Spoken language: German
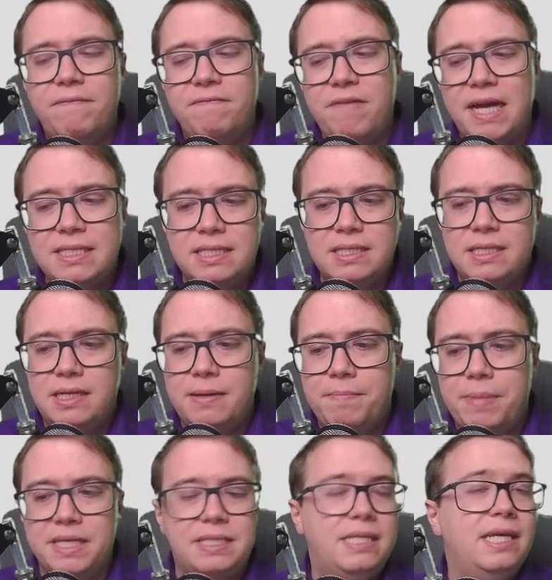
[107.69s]
was
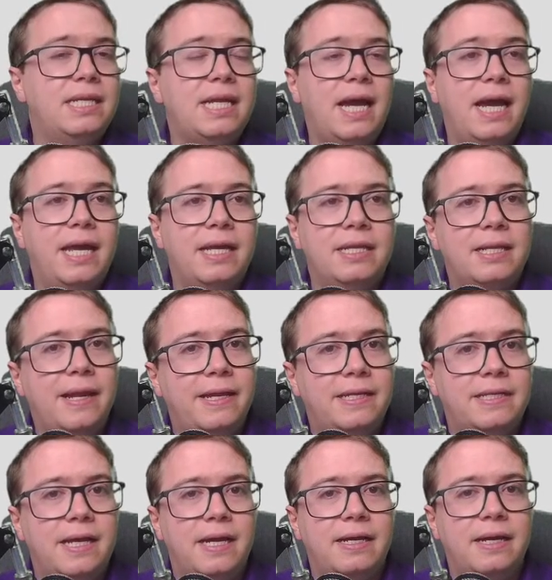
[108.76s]
passiert
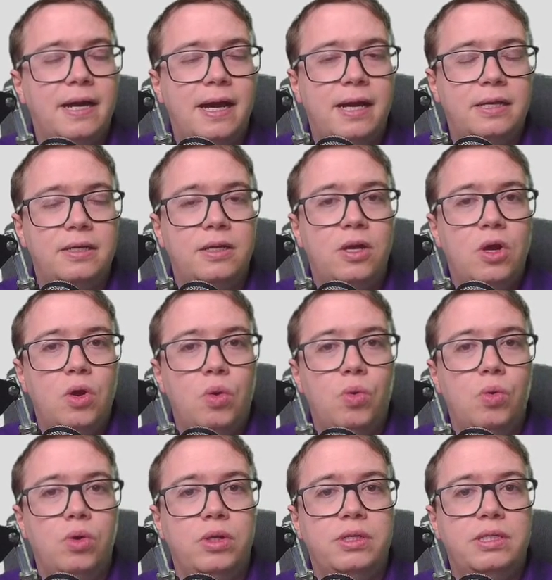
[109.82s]
eigentlich da gerade
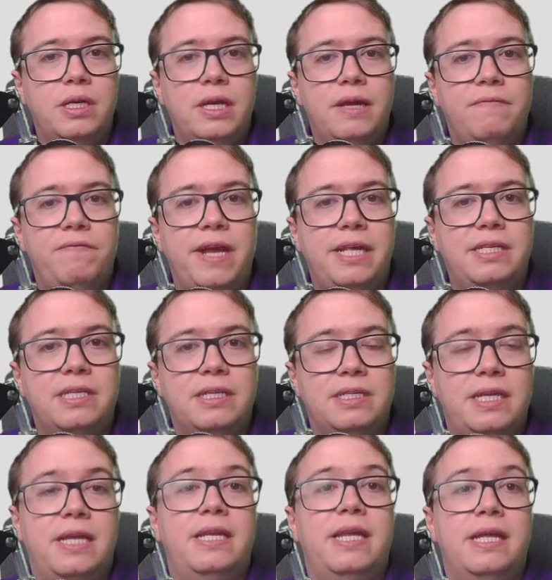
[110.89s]
und welche
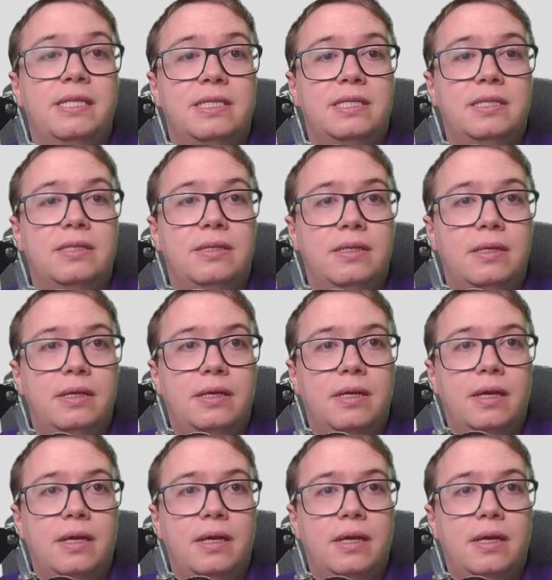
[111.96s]
Tendenzen